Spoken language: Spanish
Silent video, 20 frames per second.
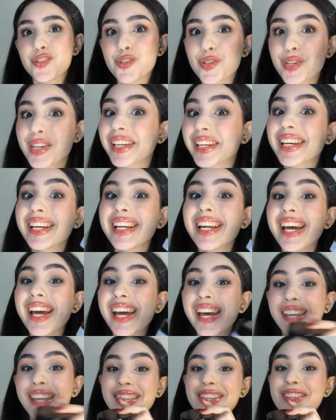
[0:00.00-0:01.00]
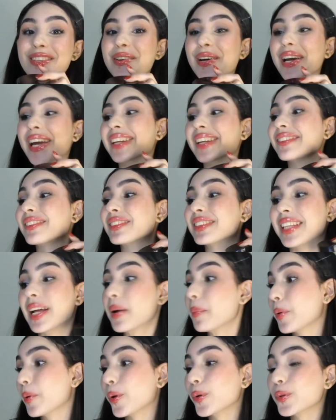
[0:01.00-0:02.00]
yo sé que les he dicho que
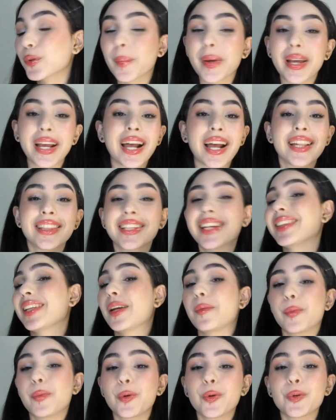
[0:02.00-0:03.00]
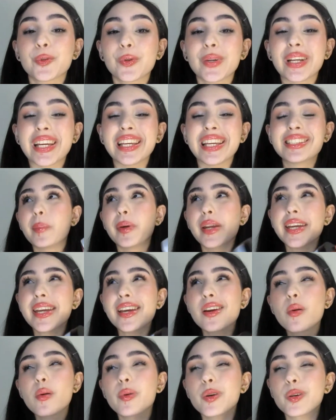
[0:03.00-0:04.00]
tal producto me encanta, tal producto aquí Pero es que
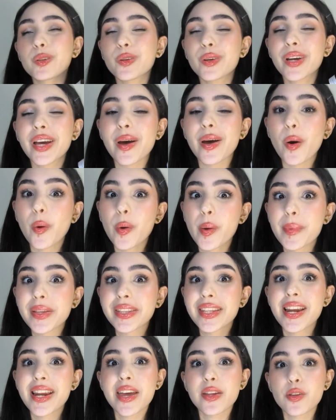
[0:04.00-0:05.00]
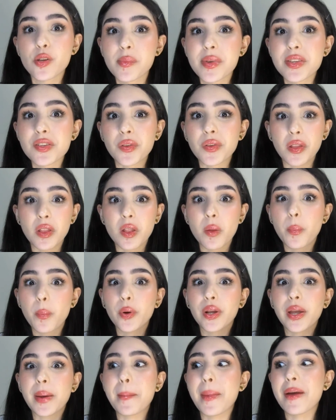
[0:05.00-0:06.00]
los productos que obviamente les estoy mencionando es
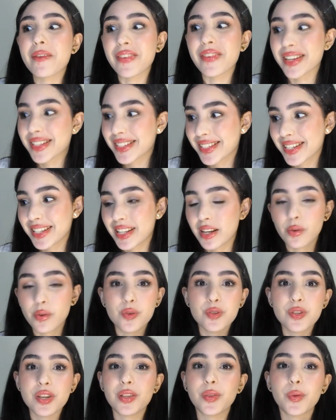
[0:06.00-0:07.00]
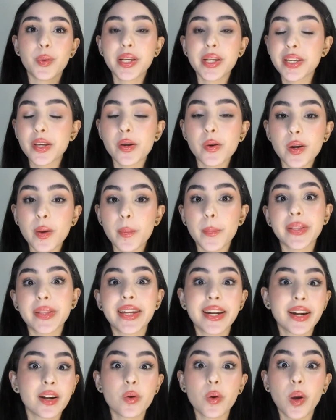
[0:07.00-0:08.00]
porque me fascinan O sea, no les quiero
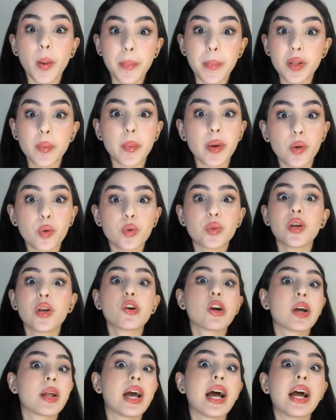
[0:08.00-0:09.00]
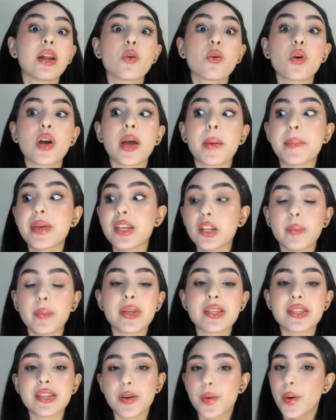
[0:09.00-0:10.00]
recomendar algo que a mí no me gusta o algo que a mí no me
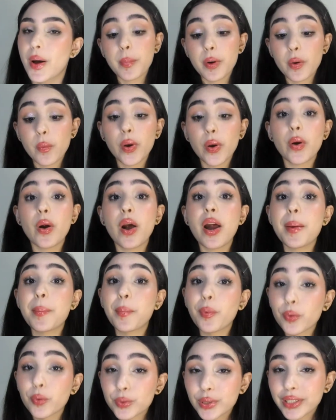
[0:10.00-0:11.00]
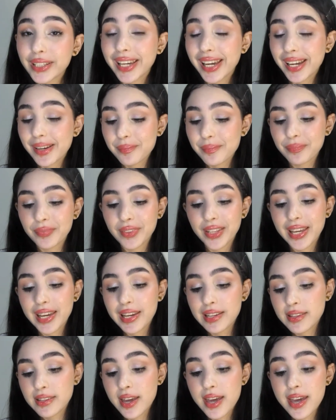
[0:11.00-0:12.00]
sirva Pero bueno, el punto es que
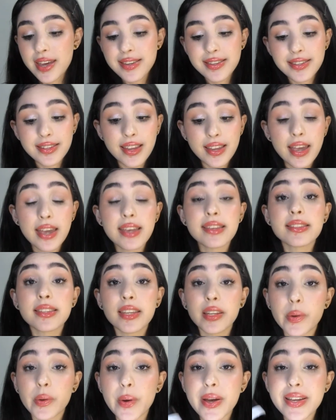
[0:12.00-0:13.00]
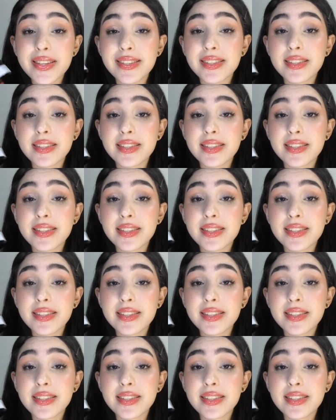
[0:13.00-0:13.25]
esta es, en serio, es